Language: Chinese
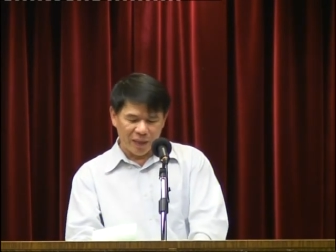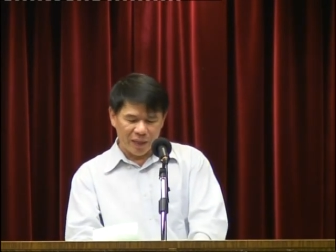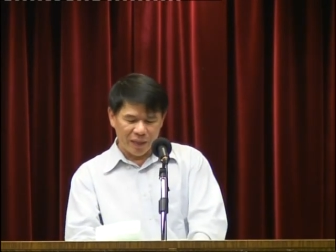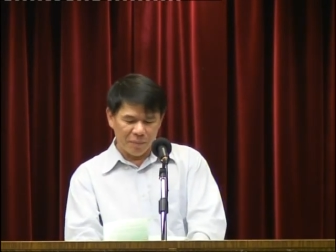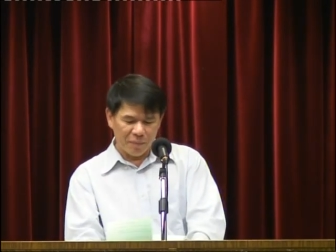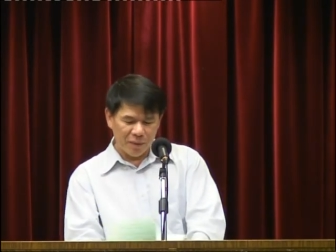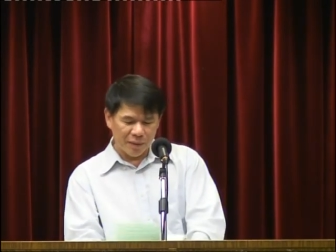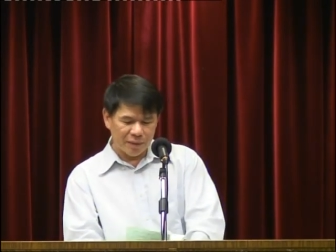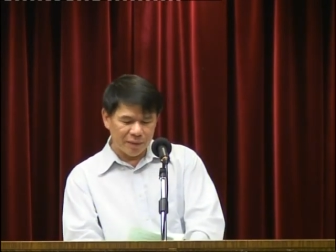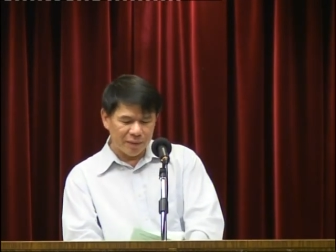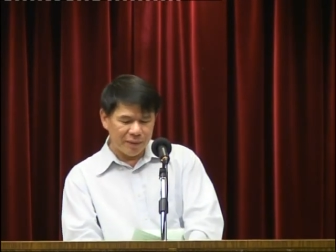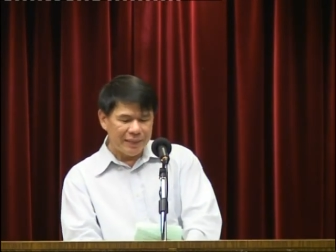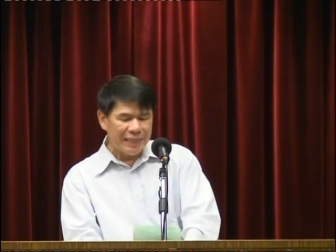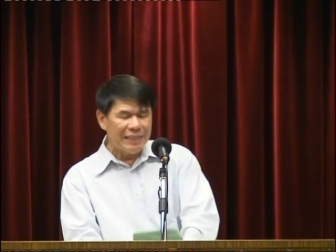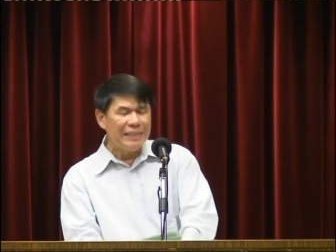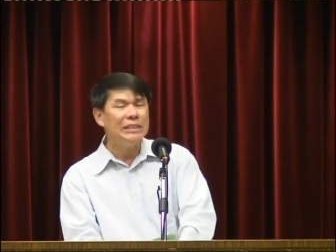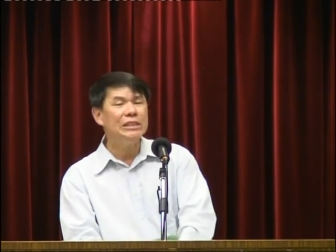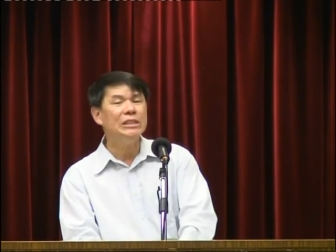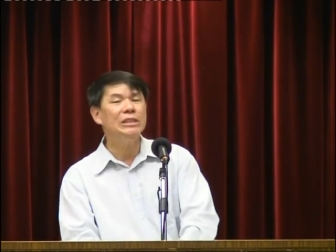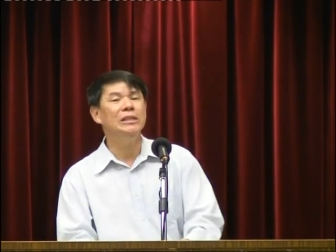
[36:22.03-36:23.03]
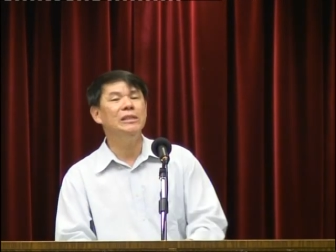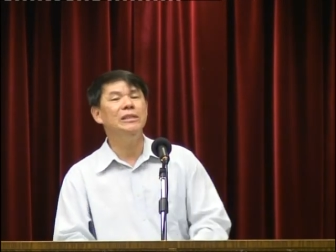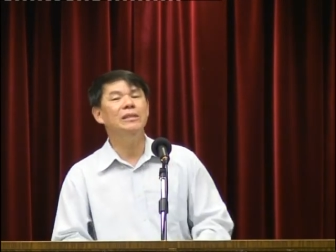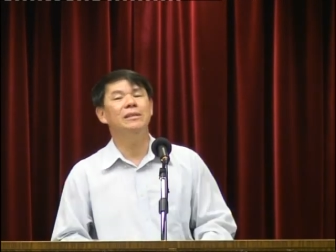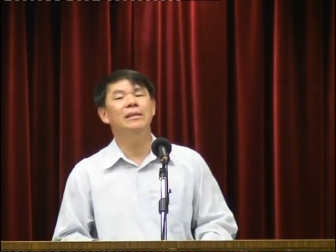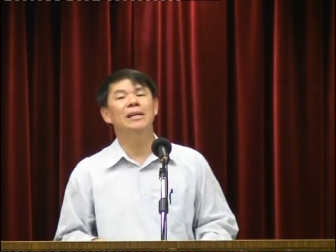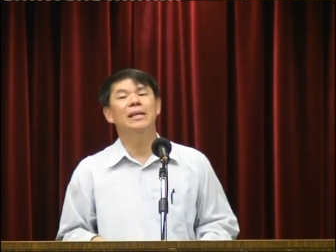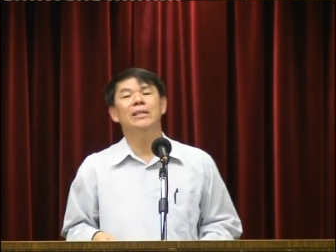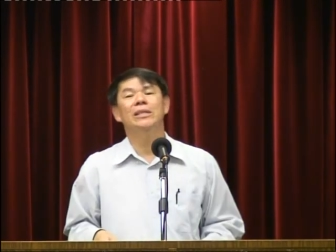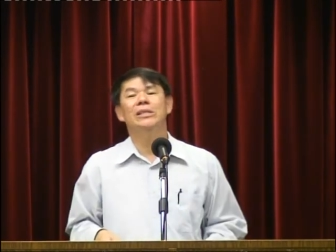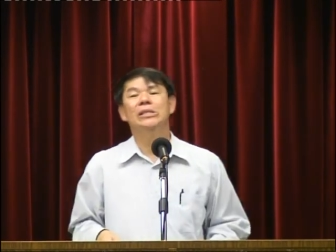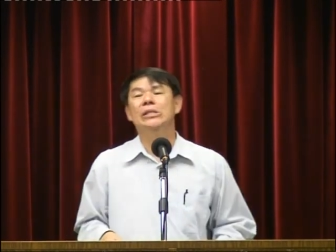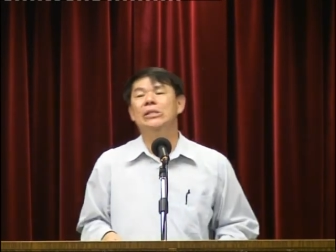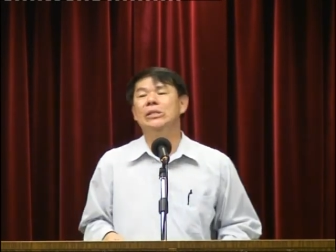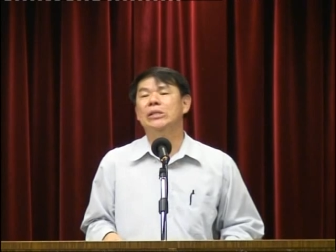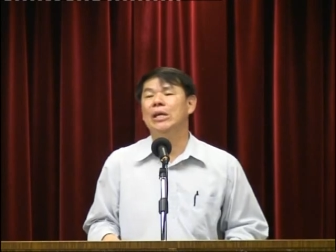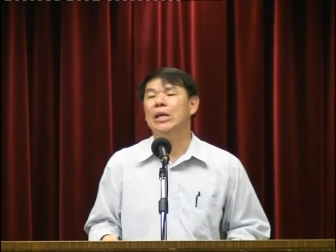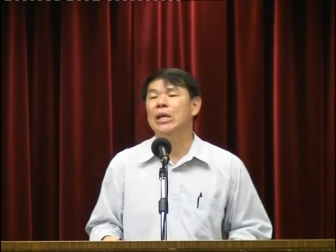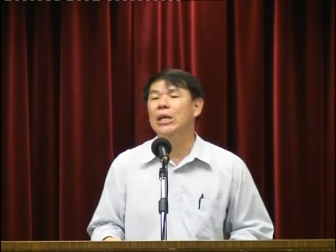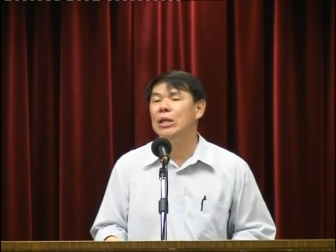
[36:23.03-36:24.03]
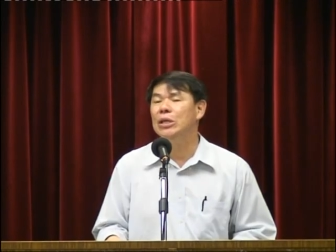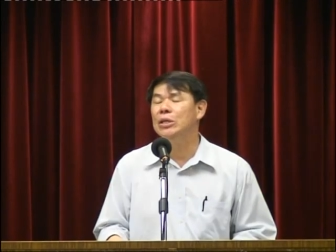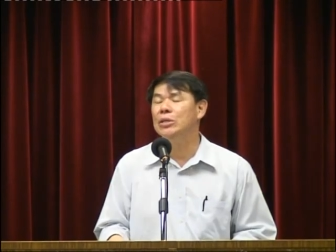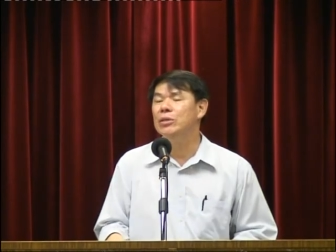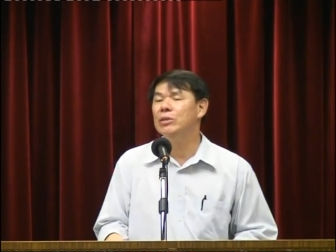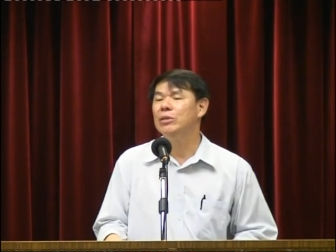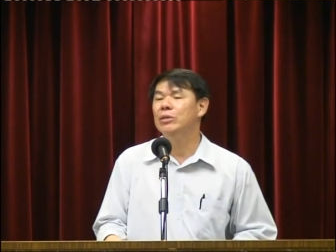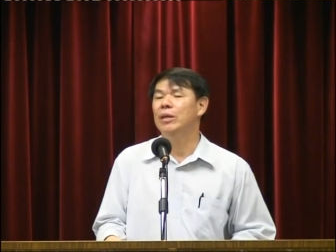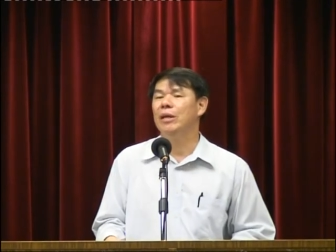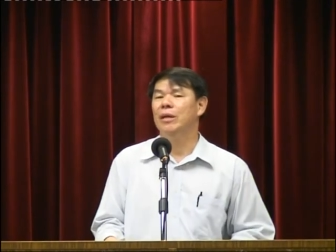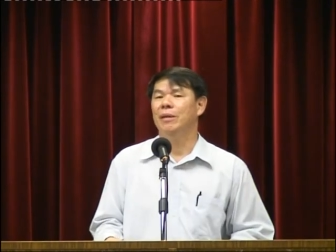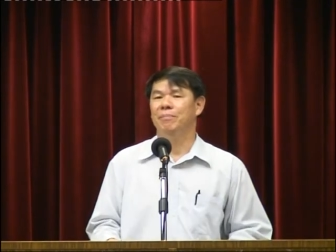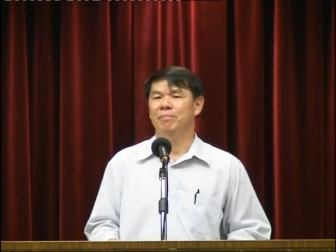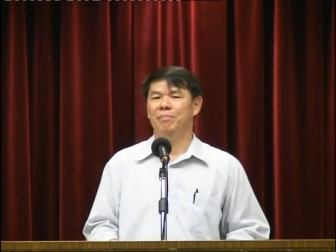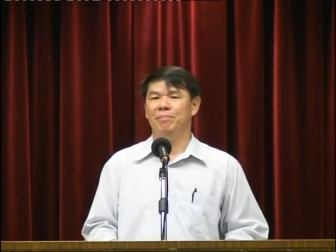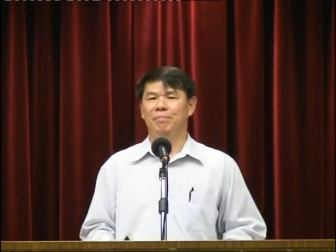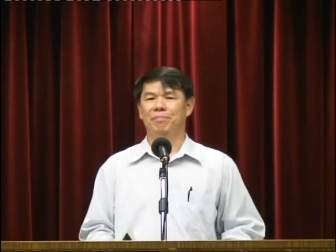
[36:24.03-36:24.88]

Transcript: 那么“先知”这个字的意思呢？